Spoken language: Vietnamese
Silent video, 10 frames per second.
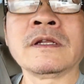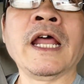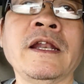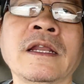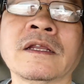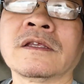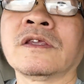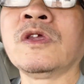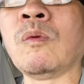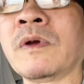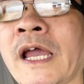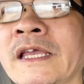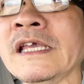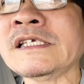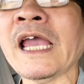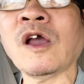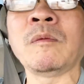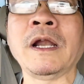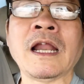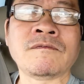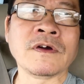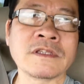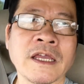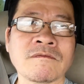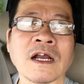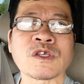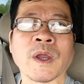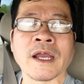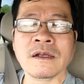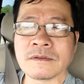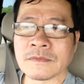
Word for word: nên dùng ngay chiếc xe của mình là phương tiện vận chuyển,